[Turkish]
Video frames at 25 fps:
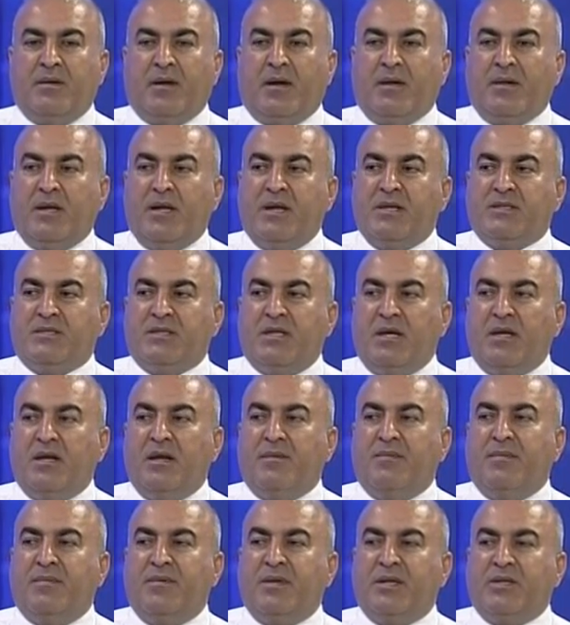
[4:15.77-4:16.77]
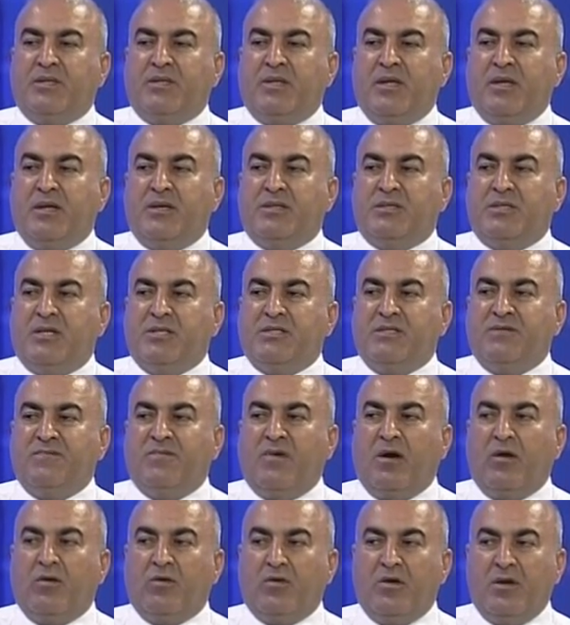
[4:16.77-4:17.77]
anayasayla birlikte
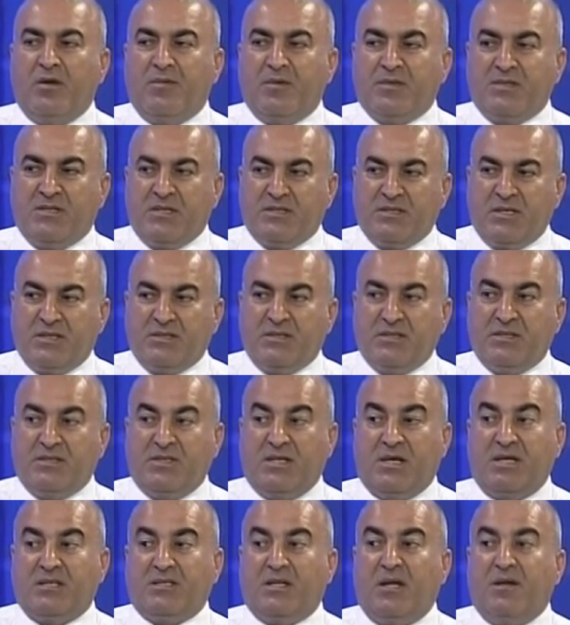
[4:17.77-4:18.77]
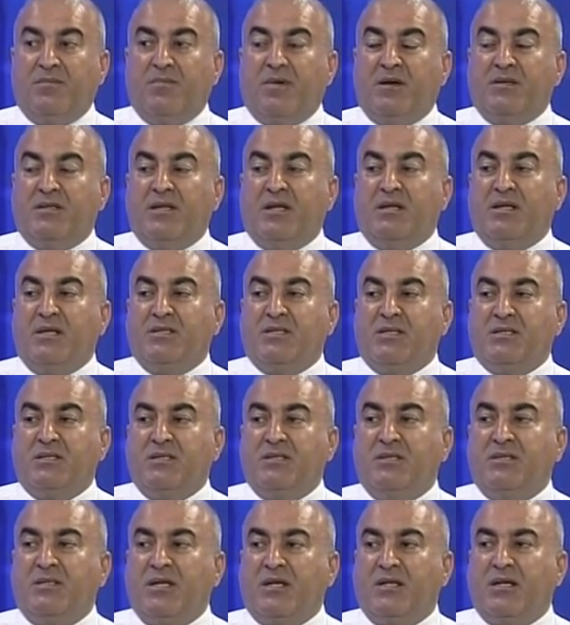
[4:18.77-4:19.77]
seçim ve halk oylaması yasası, siyasal partiler
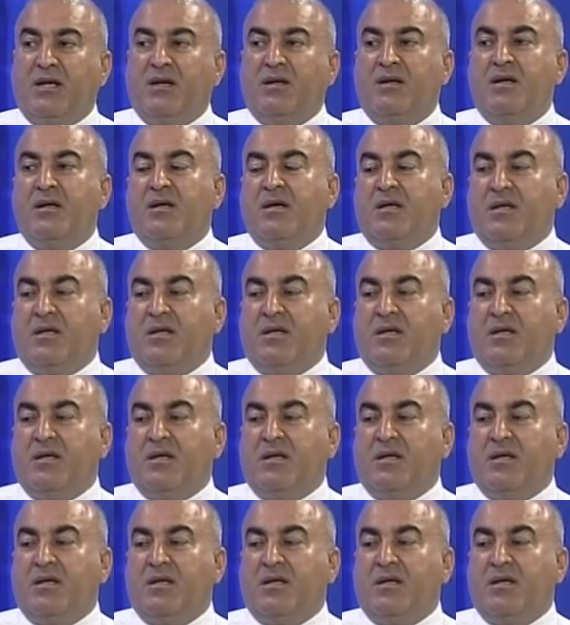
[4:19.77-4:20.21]
yasasının tekrar